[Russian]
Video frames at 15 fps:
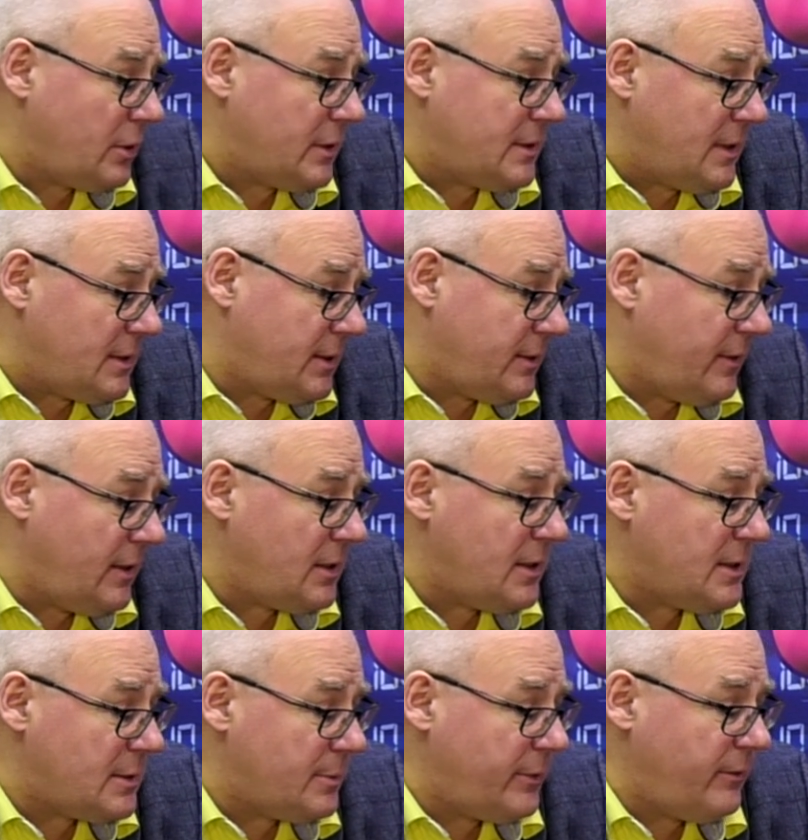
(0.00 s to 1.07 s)
Кстати, давайте не
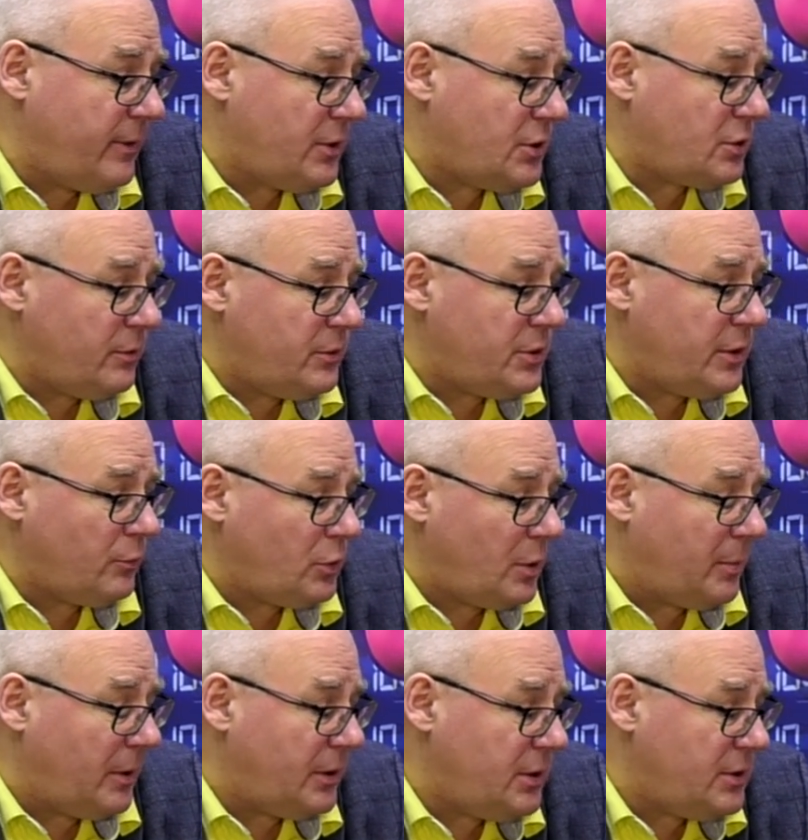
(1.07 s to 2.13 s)
забывать, что вообще
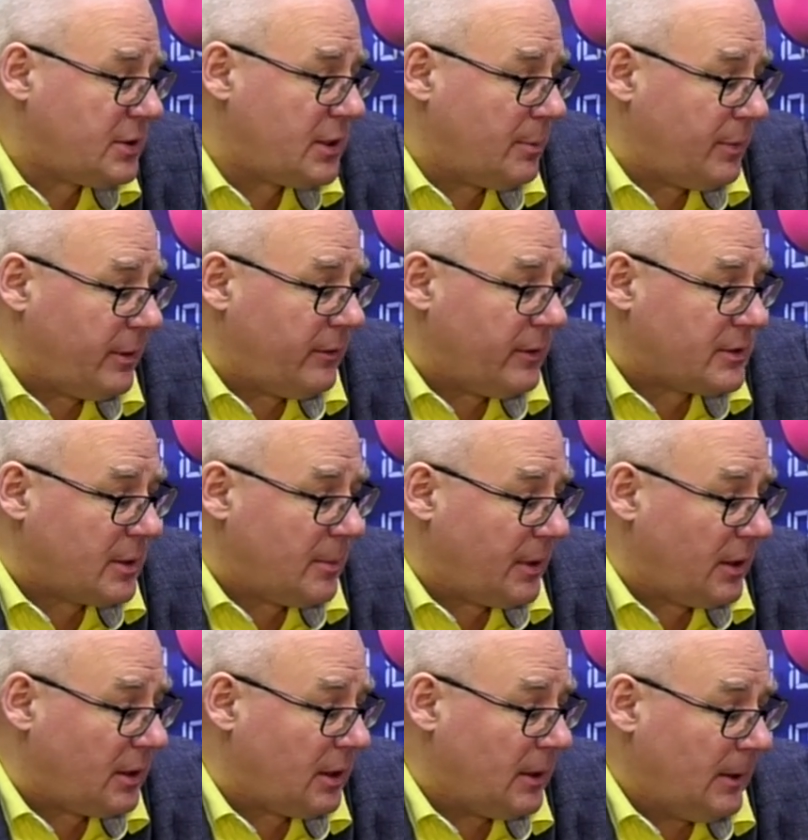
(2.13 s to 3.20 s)
внутриполитическая повестка, про
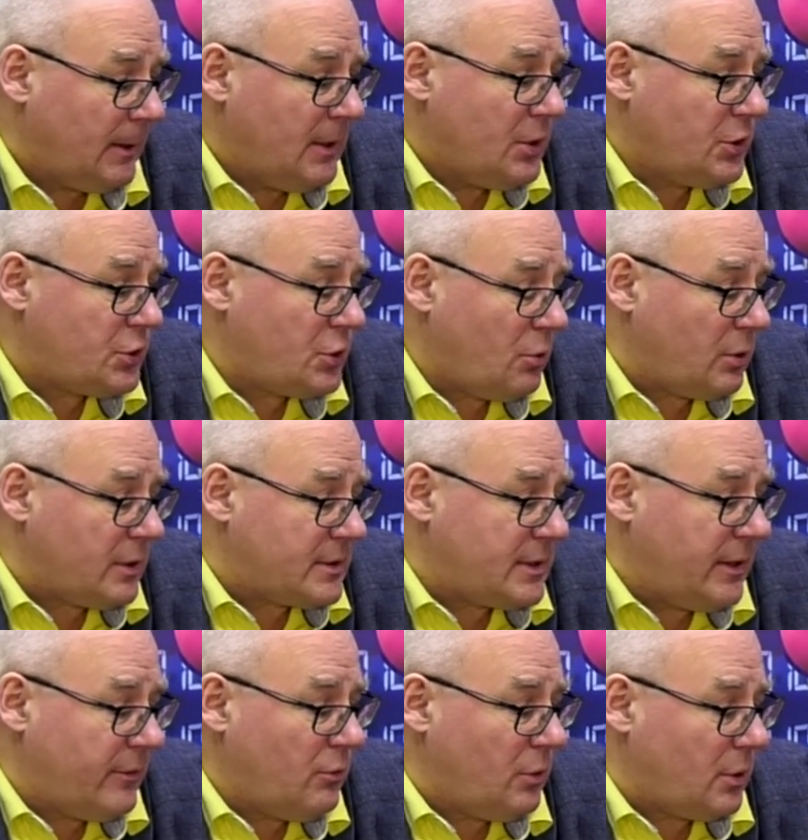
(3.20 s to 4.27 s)
это шел
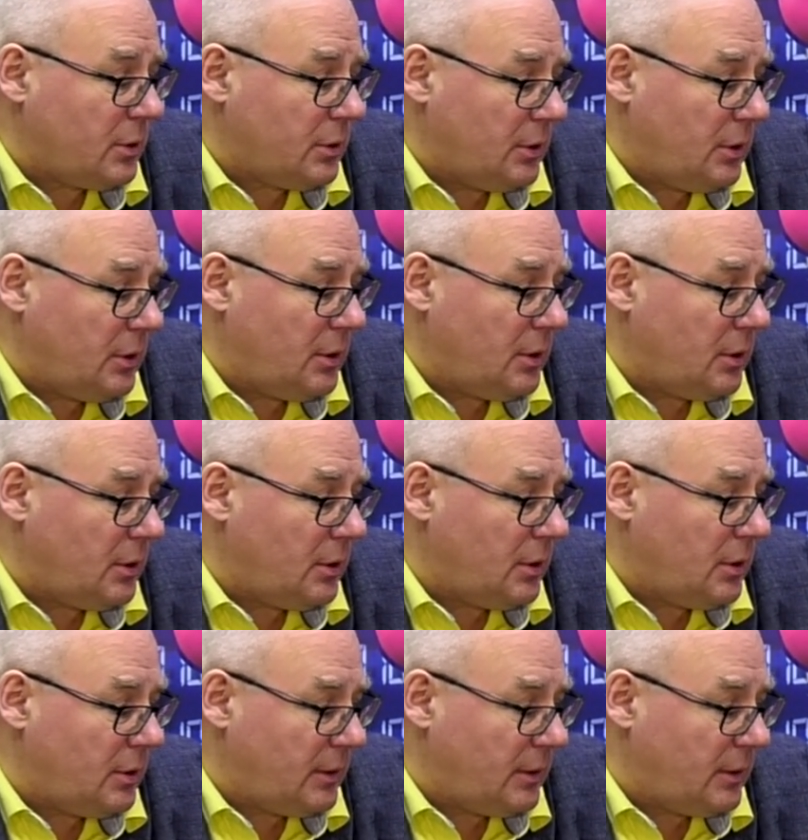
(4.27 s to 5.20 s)
разговор э,